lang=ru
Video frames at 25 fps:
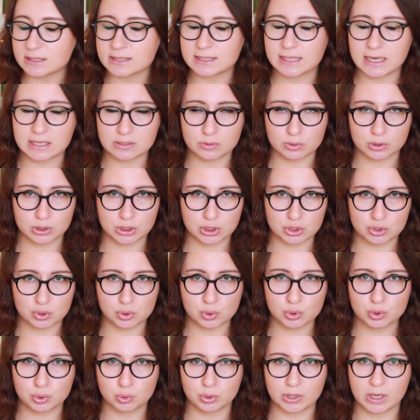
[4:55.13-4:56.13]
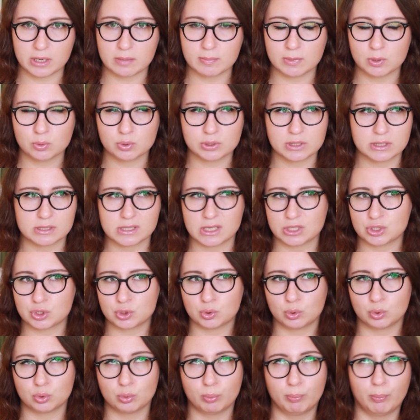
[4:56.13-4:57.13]
Сразу скажу, что я не могу сказать,
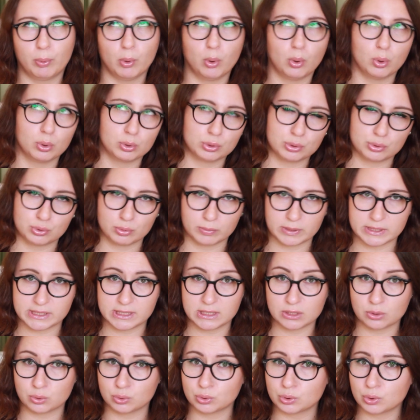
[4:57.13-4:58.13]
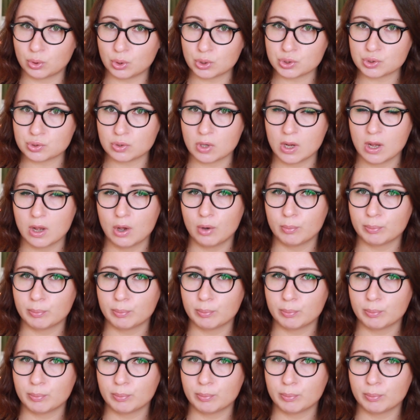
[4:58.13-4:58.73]
что оно полностью матирует кожу.